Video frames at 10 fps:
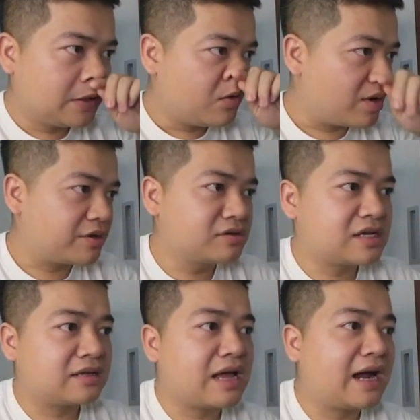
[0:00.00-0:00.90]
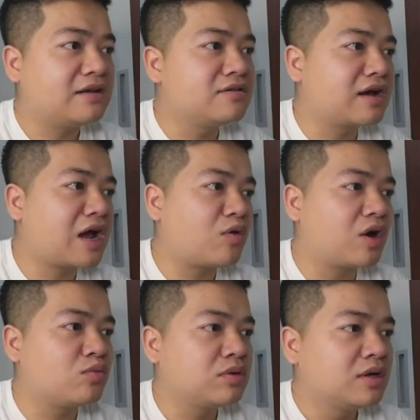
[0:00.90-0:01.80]
Hoàng Đức sang Thái lương cao
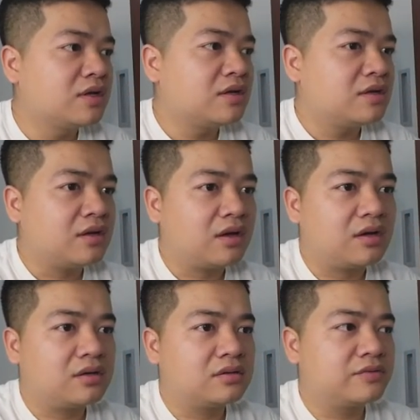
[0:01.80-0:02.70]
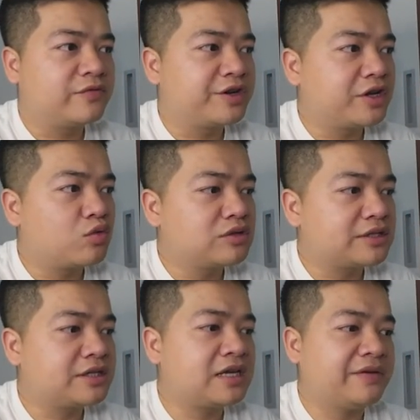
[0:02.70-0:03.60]
không? Vừa nãy cũng
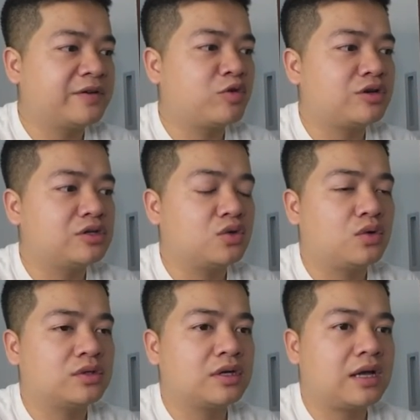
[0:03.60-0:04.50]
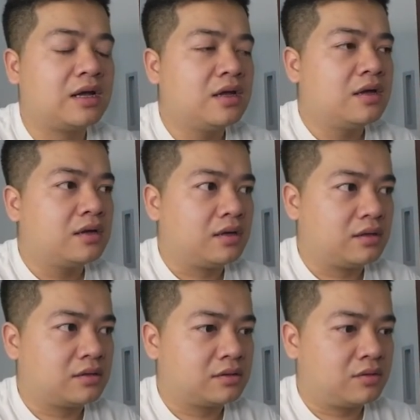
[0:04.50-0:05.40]
chia sẻ với mọi người rồi, tức là
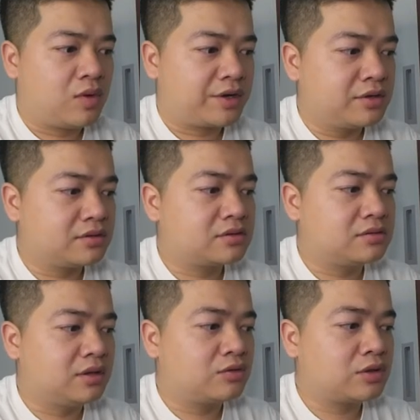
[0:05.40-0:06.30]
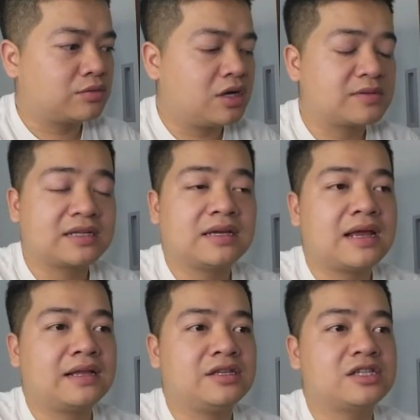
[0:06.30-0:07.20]
Hoàng Đức nếu trong trường hợp sang Thái
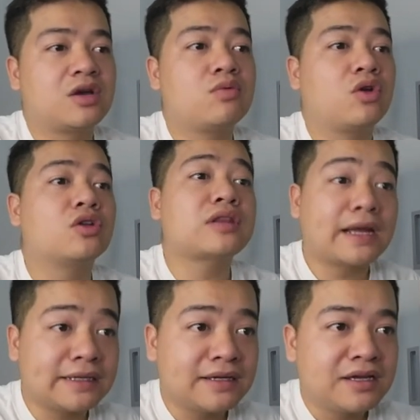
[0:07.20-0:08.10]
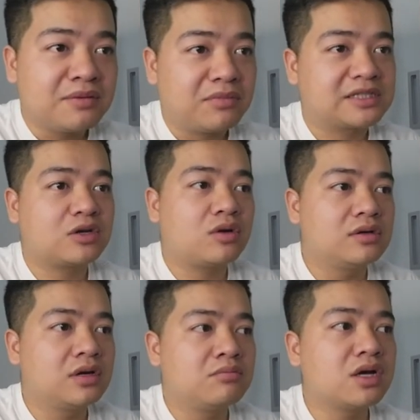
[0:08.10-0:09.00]
Lan thì sẽ không có lót tay, mà sẽ có
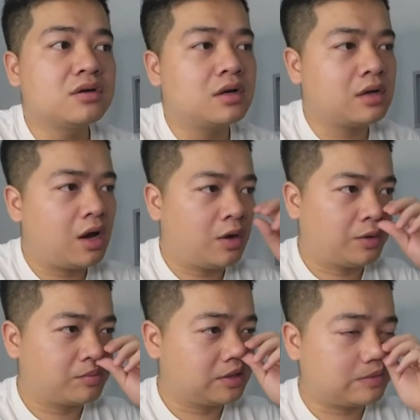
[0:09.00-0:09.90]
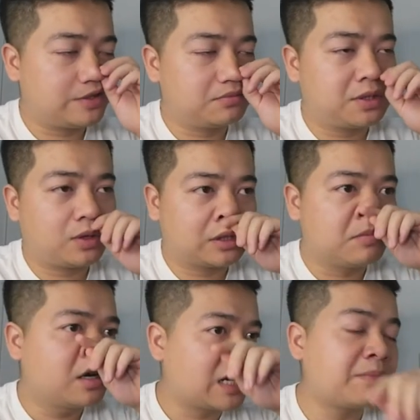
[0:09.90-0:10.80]
mức lương là khoảng, theo mình được biết, khoảng
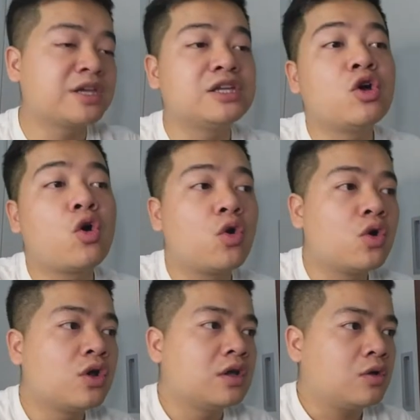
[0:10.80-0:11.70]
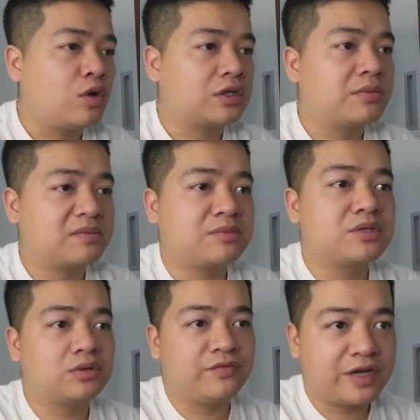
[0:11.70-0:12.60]
tầm hơn 20.000 đô, khoảng tầm 500
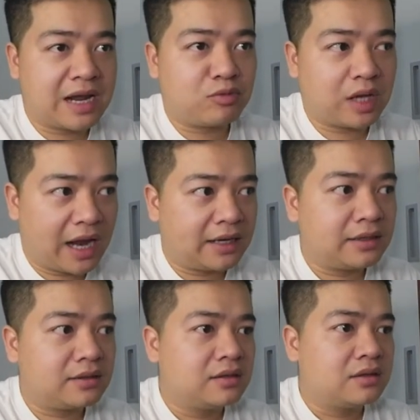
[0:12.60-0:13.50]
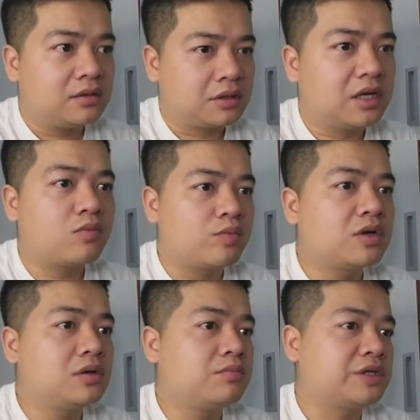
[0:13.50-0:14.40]
triệu tiền Việt Nam một tháng. Đấy là một mức
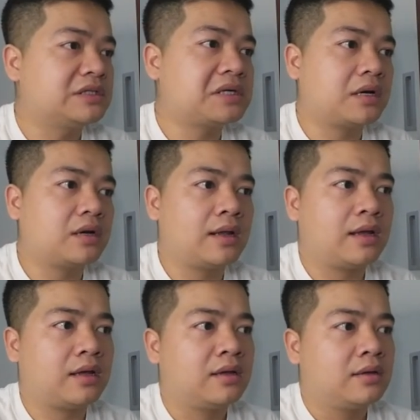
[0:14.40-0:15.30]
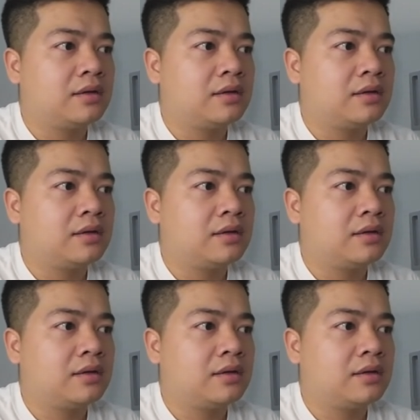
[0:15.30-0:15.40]
lương mình nghĩ rằng là